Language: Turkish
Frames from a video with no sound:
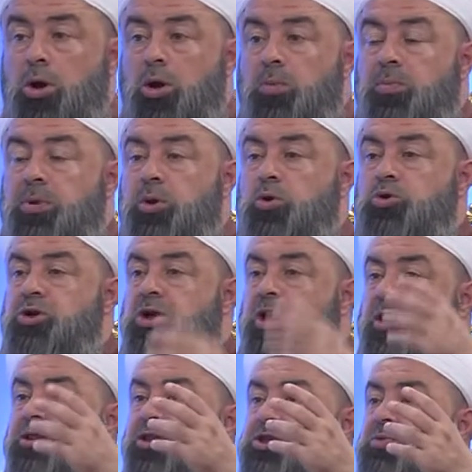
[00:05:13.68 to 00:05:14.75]
Bir hoca
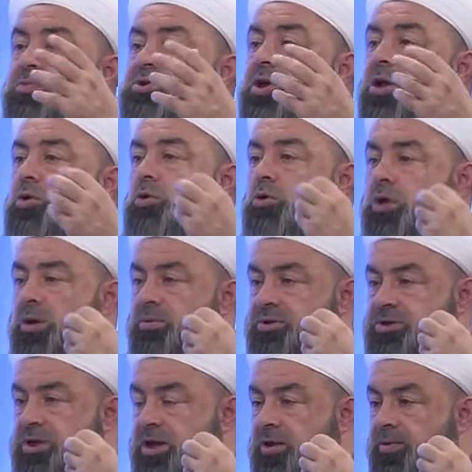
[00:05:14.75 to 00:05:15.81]
kardeşimizi alıyorlar mesela.
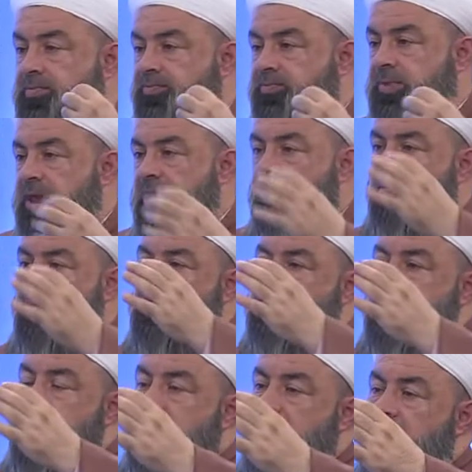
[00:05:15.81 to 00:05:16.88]

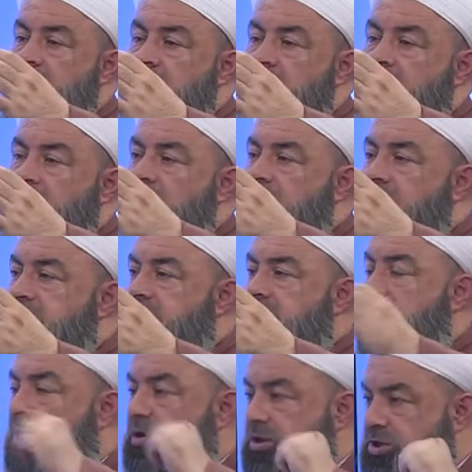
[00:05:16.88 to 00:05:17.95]
Mesela Fatih
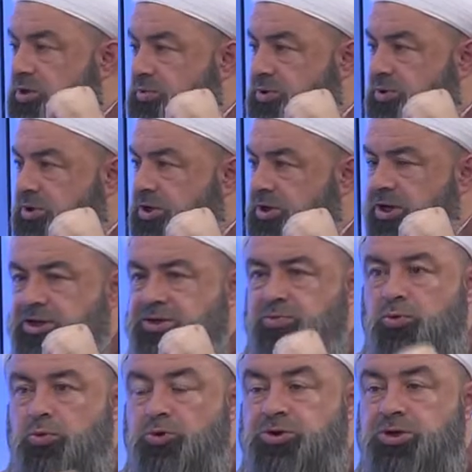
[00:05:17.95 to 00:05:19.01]
kardeşimiz şimdi resmi
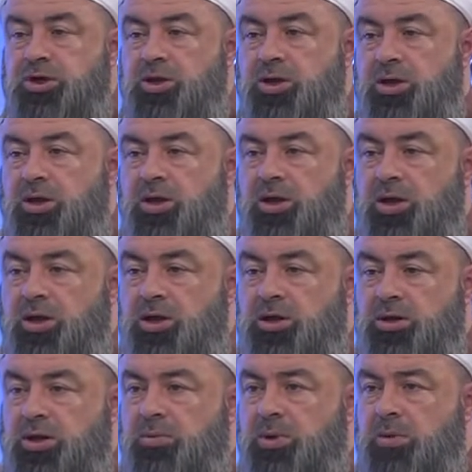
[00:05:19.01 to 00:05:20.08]
olsa.
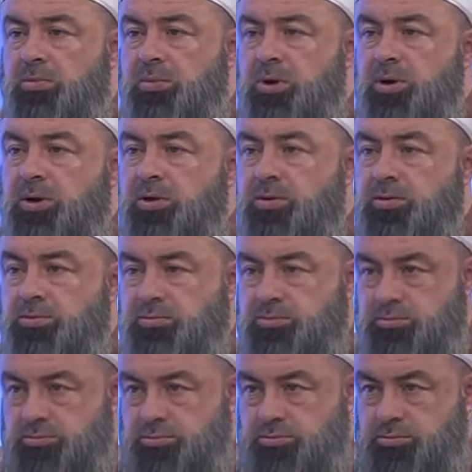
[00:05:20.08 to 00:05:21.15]
Tamam mı?
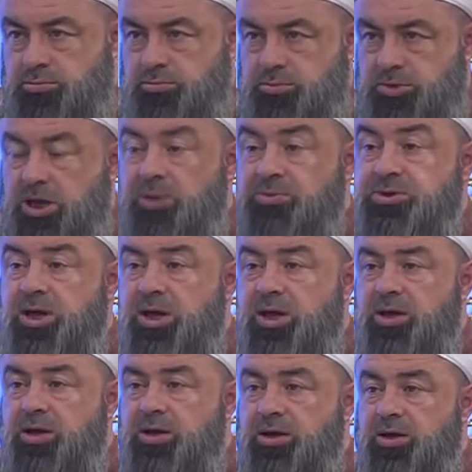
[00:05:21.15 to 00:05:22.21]
Ne yapsa?
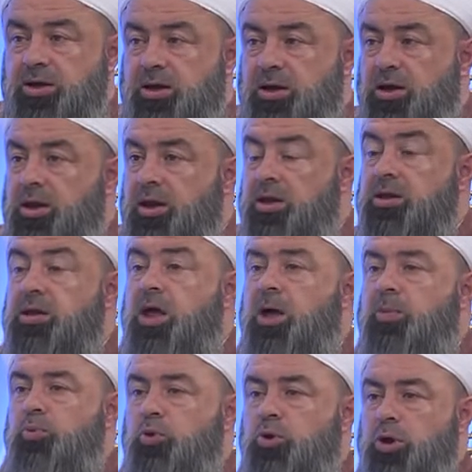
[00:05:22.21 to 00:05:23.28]
Resmi olsa. Ne
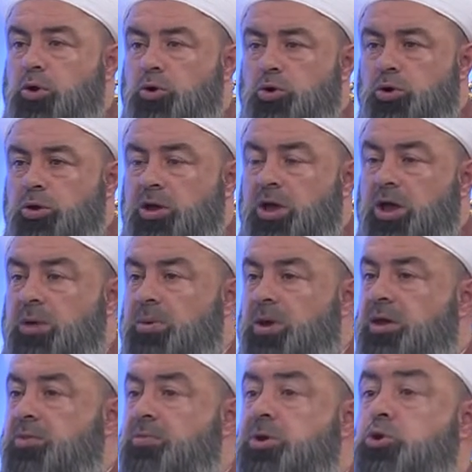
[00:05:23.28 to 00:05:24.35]
yapıyorlar onu? Hemen
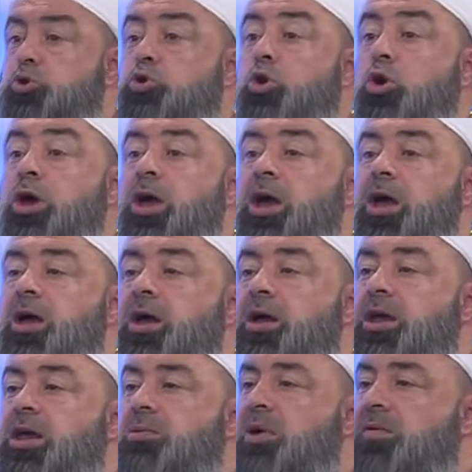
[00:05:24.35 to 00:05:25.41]
bir köye
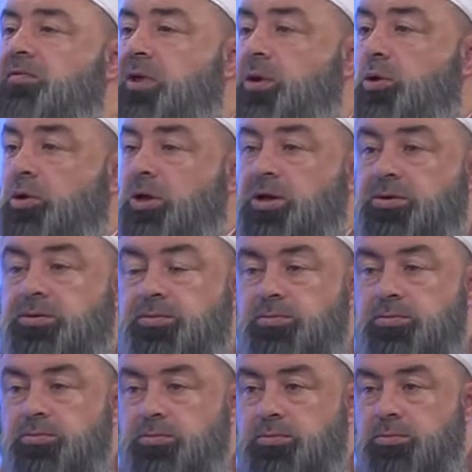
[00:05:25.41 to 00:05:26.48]
imam veriyorlar.
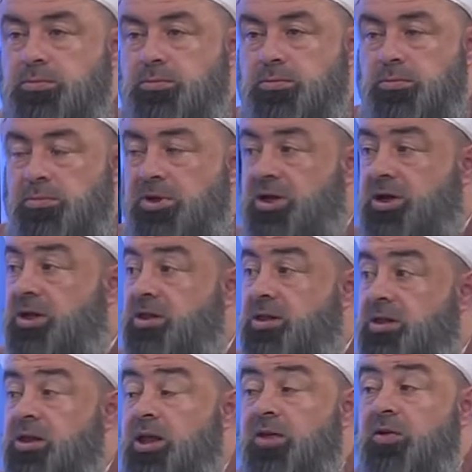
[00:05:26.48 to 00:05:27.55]
Dikkat edin.
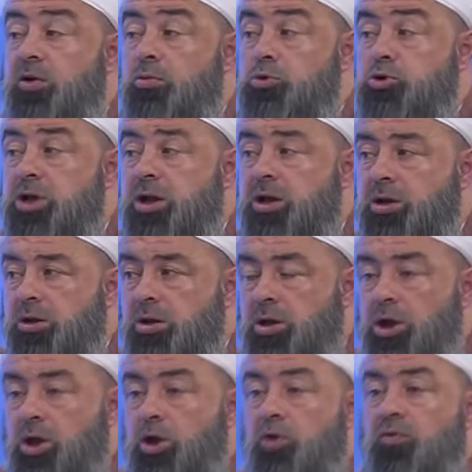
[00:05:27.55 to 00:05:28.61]
Nereye veriyormuşlar? Köye.
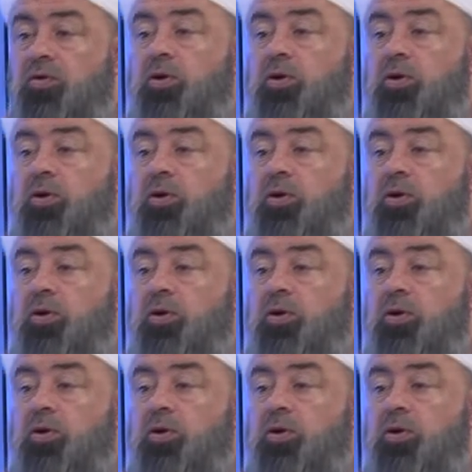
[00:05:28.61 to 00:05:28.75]
Ve